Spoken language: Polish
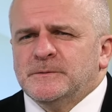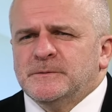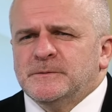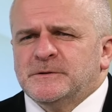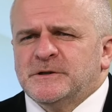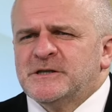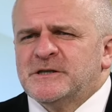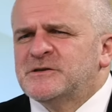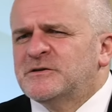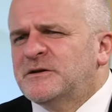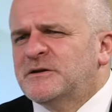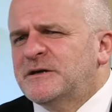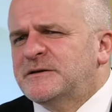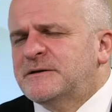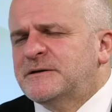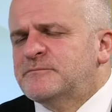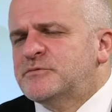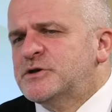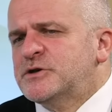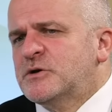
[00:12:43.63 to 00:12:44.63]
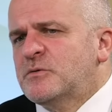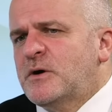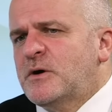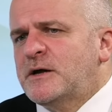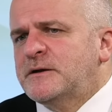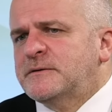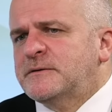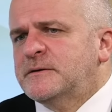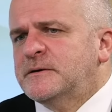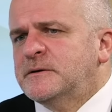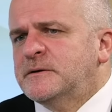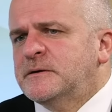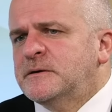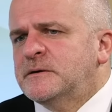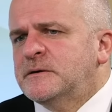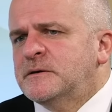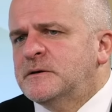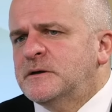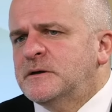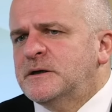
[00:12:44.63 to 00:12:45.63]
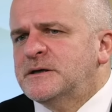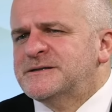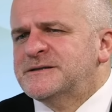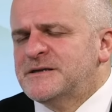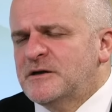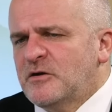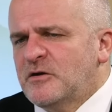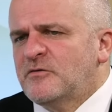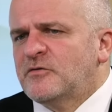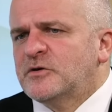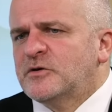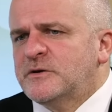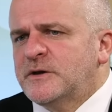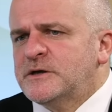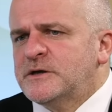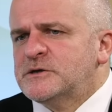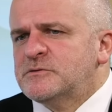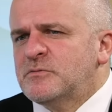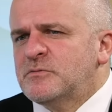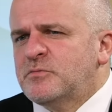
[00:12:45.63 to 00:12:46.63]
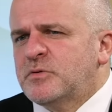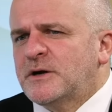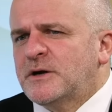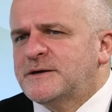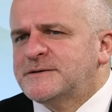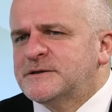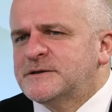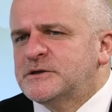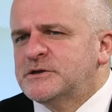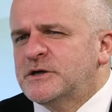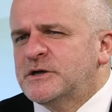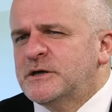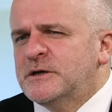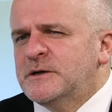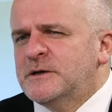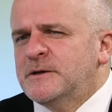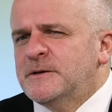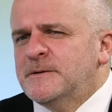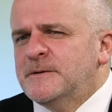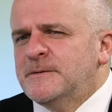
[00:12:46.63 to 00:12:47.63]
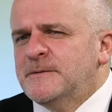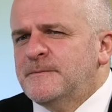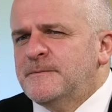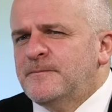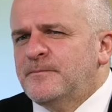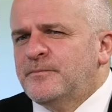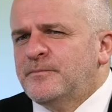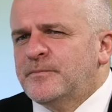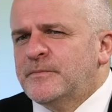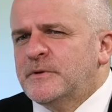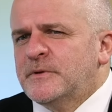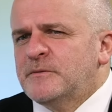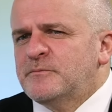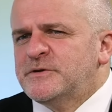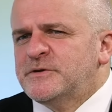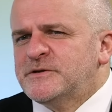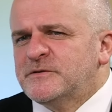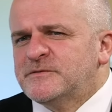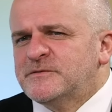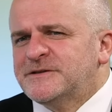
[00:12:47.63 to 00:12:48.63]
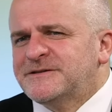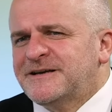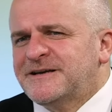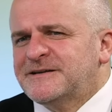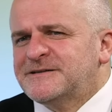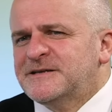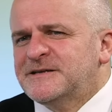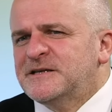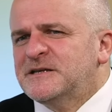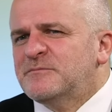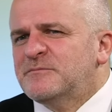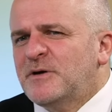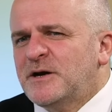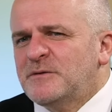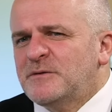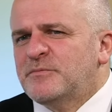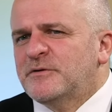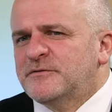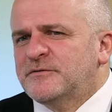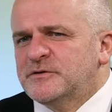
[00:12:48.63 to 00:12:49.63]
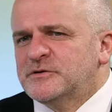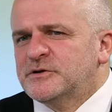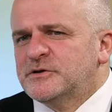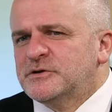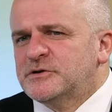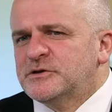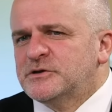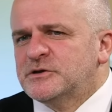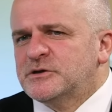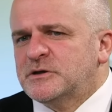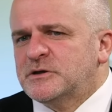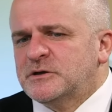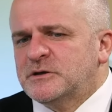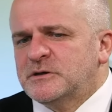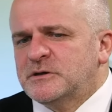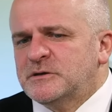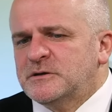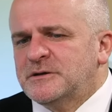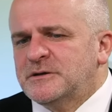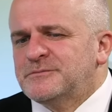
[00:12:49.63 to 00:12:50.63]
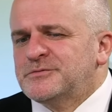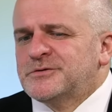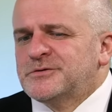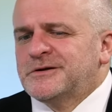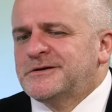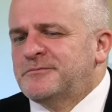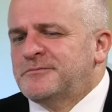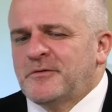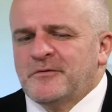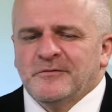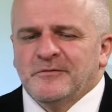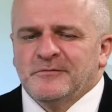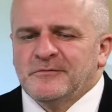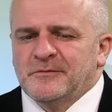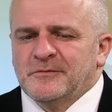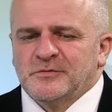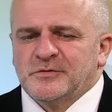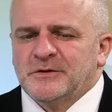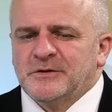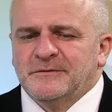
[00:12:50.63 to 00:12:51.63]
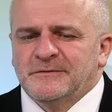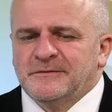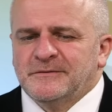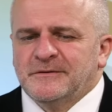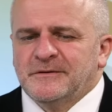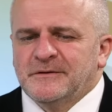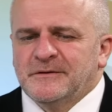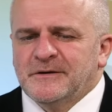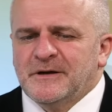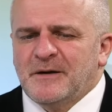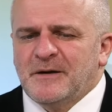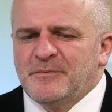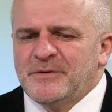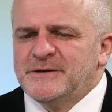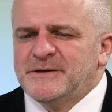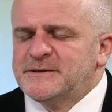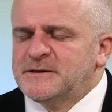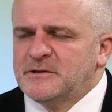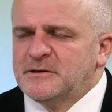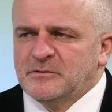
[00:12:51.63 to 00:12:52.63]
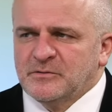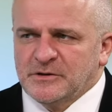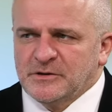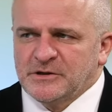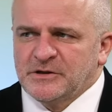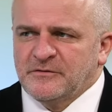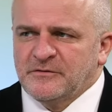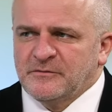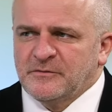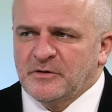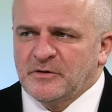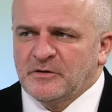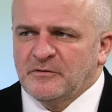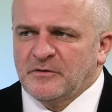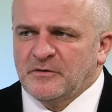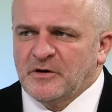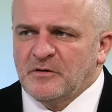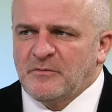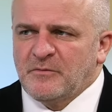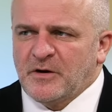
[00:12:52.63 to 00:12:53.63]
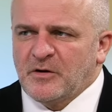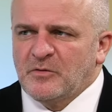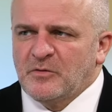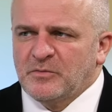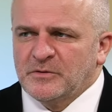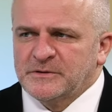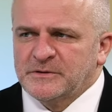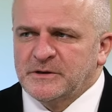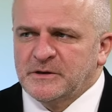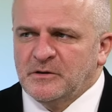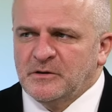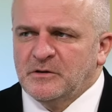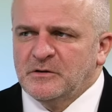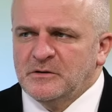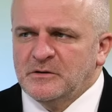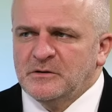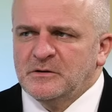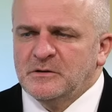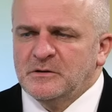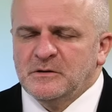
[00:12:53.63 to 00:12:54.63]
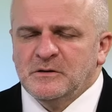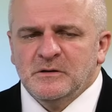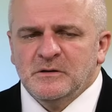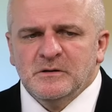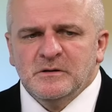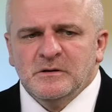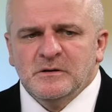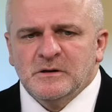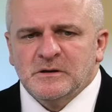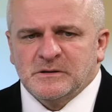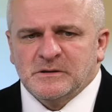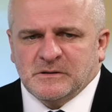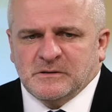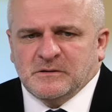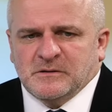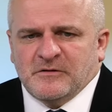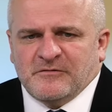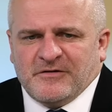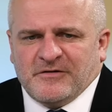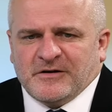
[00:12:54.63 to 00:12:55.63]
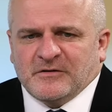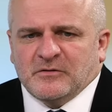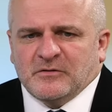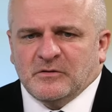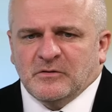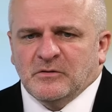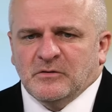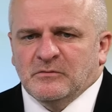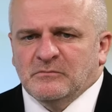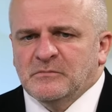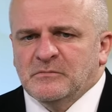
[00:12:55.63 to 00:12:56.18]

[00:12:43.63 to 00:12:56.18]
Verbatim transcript: często daję ten przykład, ale celowo go daję, żeby pokazać, że pisowcy tak zaniedbali pewne rzeczy, że na przykład, na przykład Glapiński, który jest szefem Narodowego Banku Polskiego i, jest de facto